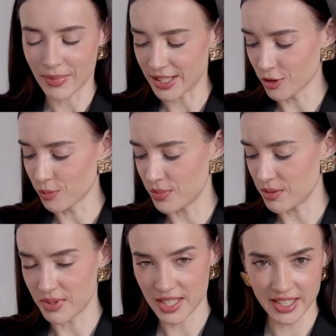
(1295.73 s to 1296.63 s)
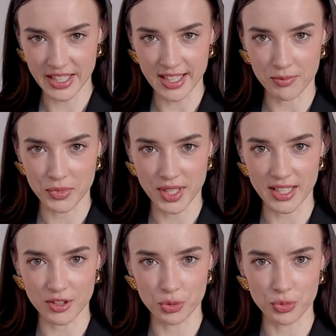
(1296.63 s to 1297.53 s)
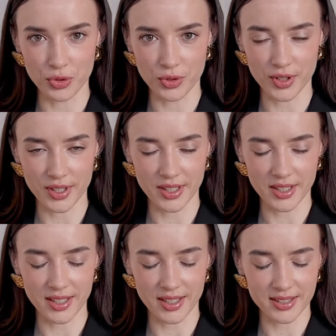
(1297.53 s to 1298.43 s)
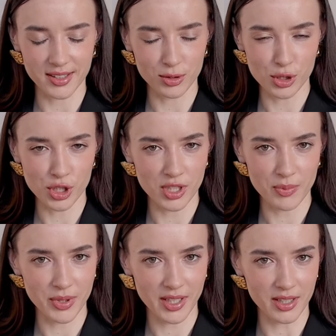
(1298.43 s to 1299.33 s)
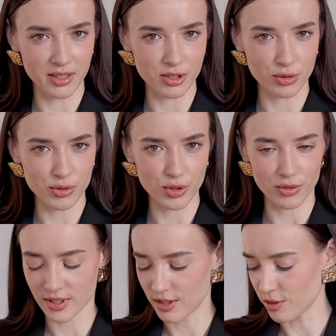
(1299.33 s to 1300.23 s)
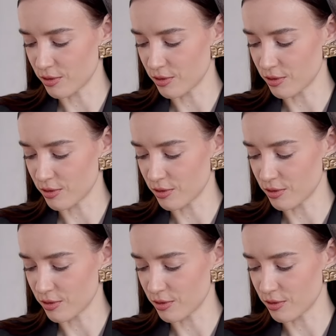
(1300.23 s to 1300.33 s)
потом BB-крем. И я думаю, как-то очень неприятно, что все в одно